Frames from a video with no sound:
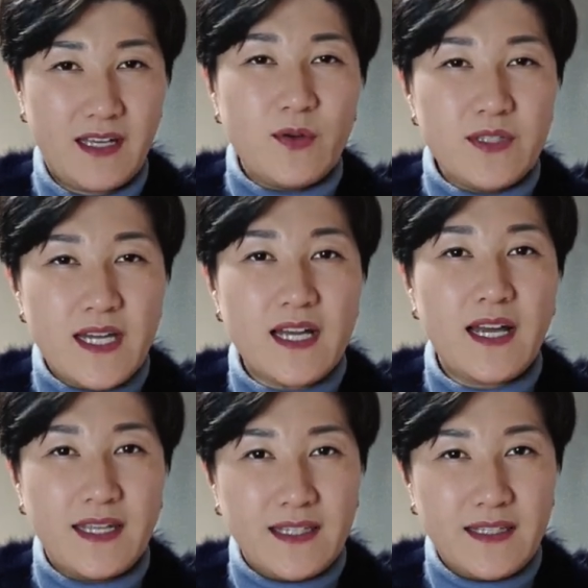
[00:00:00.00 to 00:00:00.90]

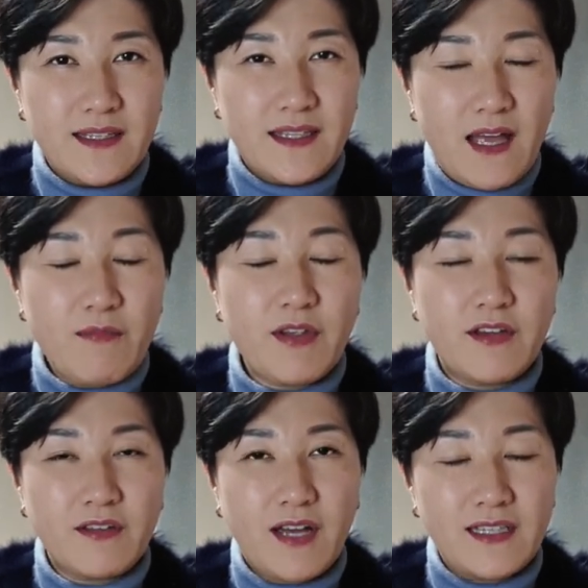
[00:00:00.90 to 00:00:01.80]
혼자가 아닌
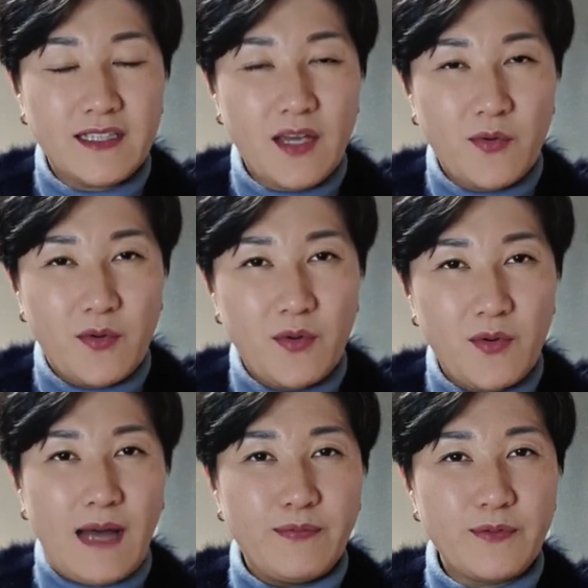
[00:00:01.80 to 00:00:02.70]
함께여서 가능했고
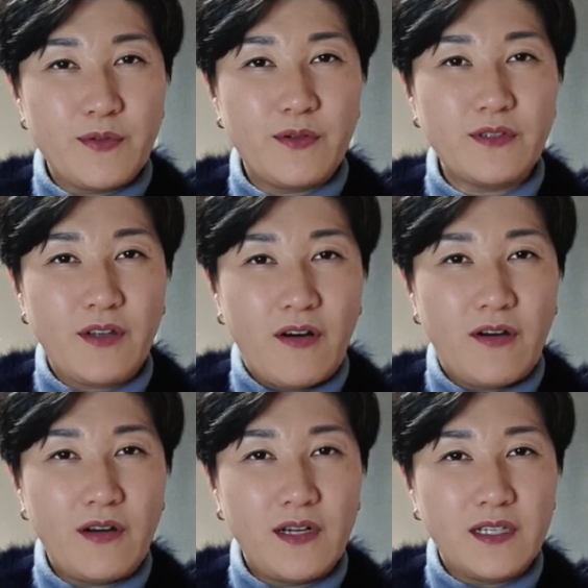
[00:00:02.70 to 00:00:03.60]
앞으로
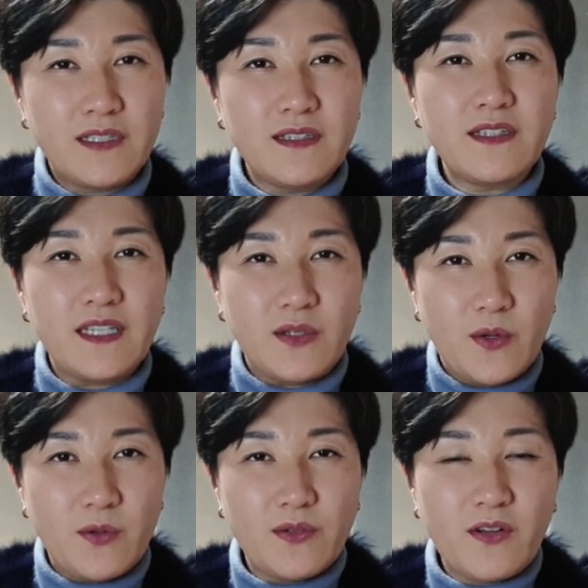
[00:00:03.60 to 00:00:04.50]
더 큰
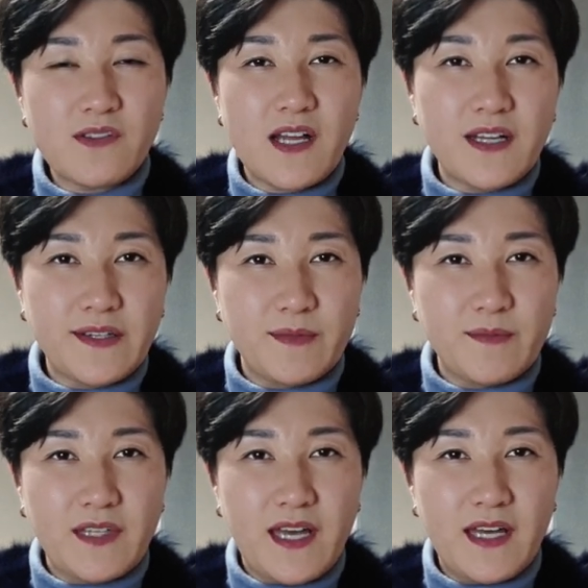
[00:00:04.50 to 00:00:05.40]
리더로
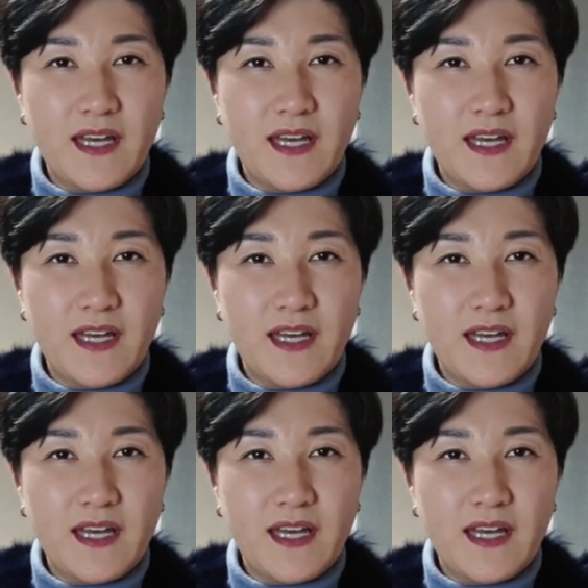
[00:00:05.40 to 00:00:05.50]
성장하겠습니다.